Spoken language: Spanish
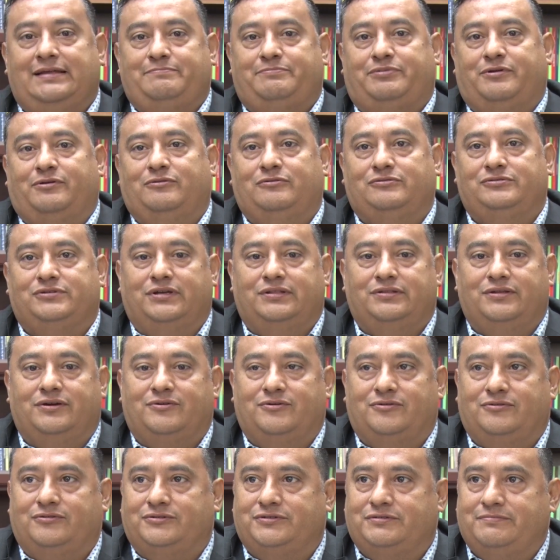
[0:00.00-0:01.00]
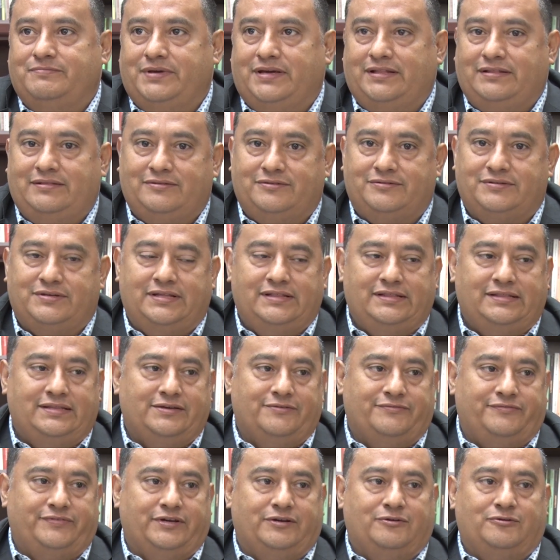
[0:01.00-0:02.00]
la producción de conocimiento
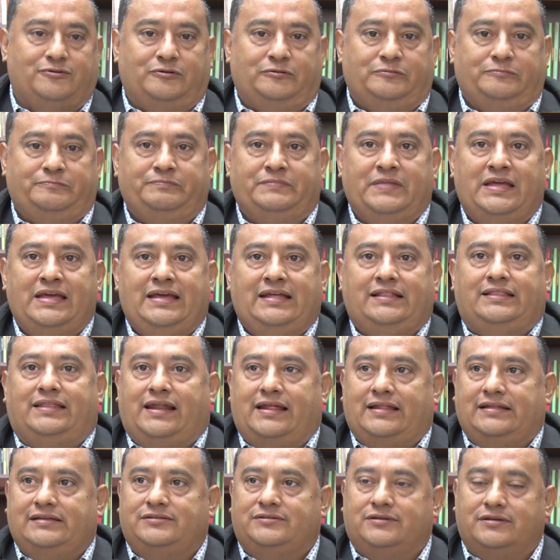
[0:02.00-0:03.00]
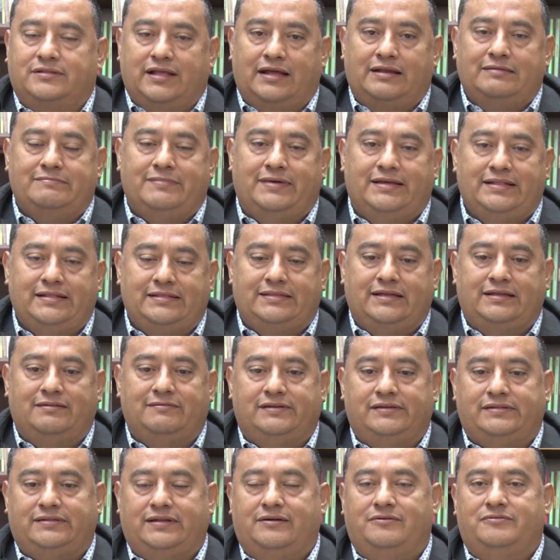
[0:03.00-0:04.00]
científico. Tradicionalmente
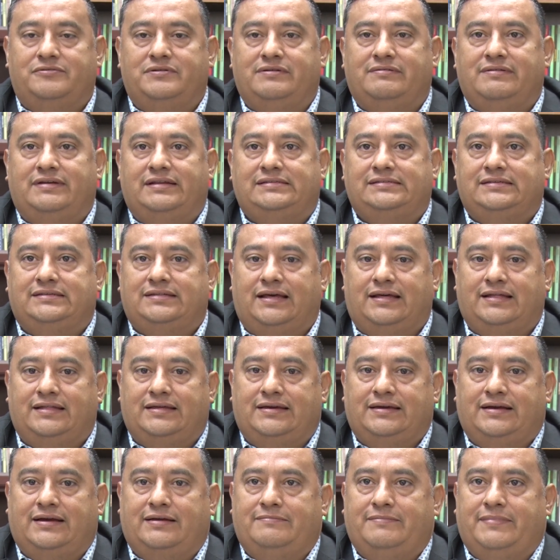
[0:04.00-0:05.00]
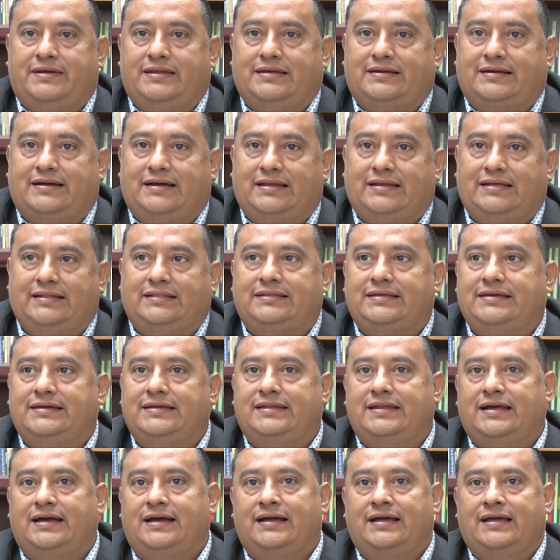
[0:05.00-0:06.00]
nuestras universidades en América
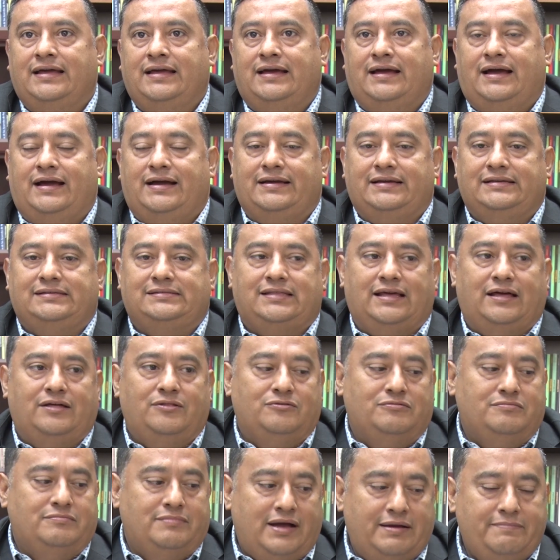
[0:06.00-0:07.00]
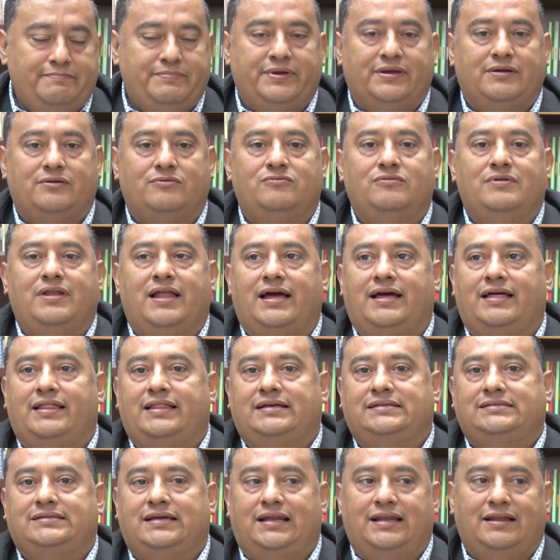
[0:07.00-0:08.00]
Latina han estado más
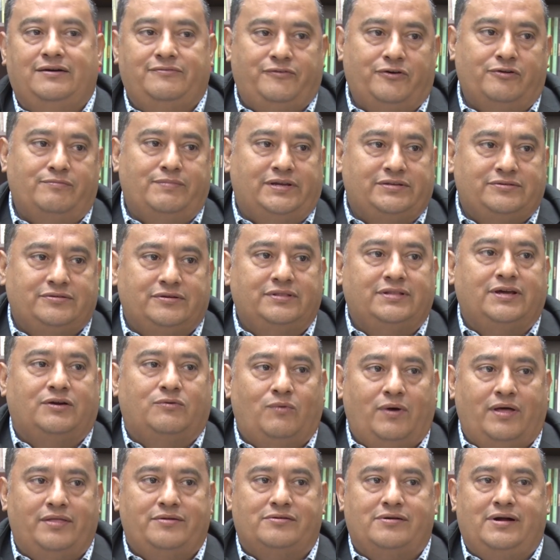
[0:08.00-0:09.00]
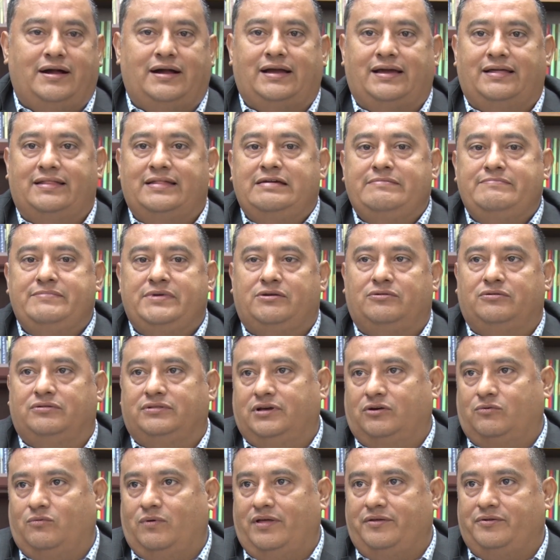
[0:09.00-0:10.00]
vinculadas a la formación de cuadros académicos,
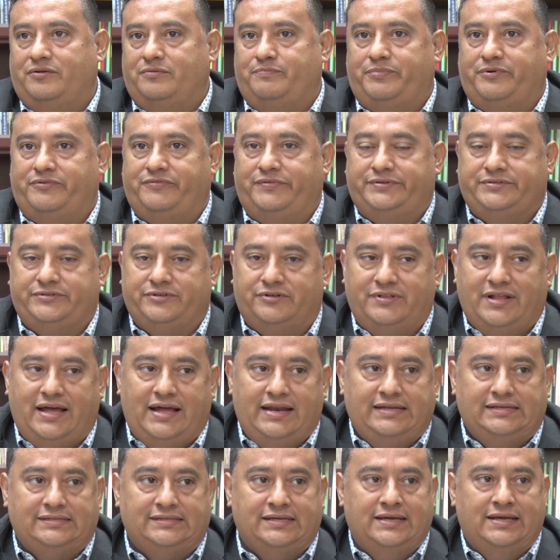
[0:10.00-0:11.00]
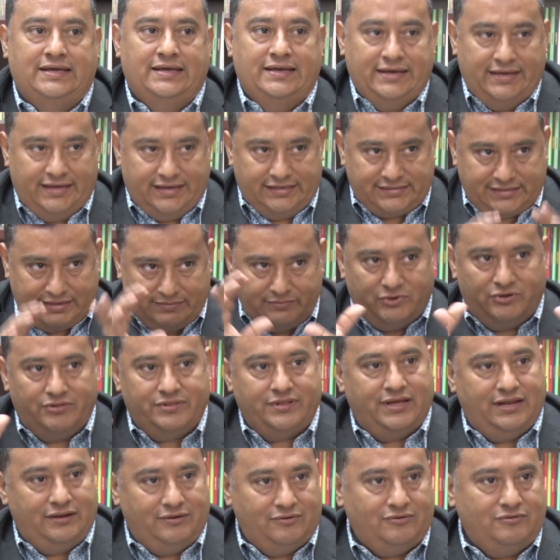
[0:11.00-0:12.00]
de cuadros profesionales. Ese
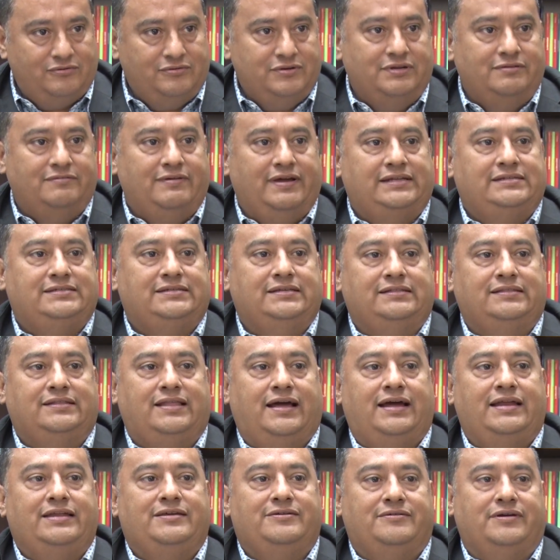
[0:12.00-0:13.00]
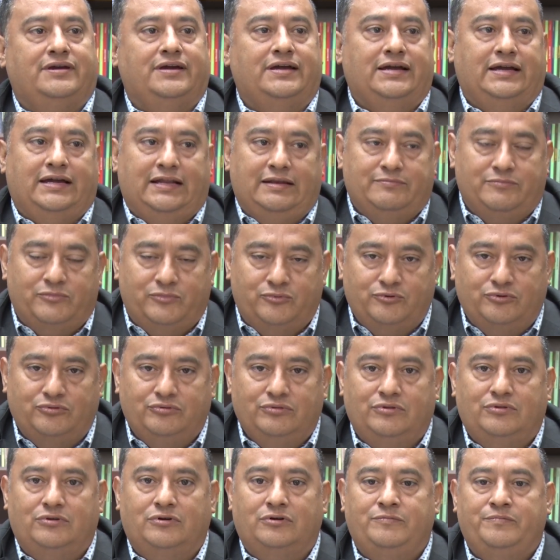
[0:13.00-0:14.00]
modelo universitario en el
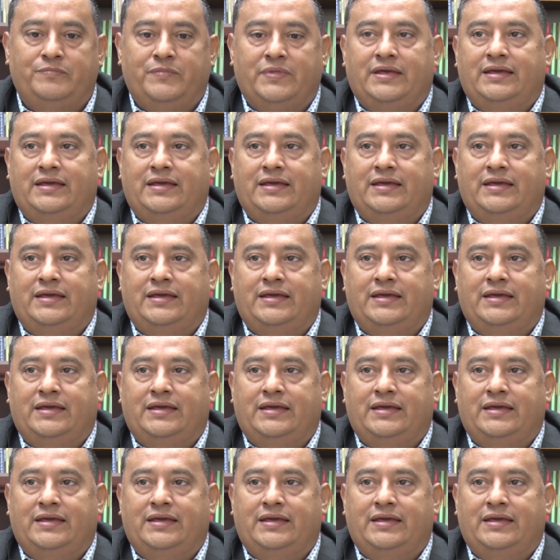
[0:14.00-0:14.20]
mundo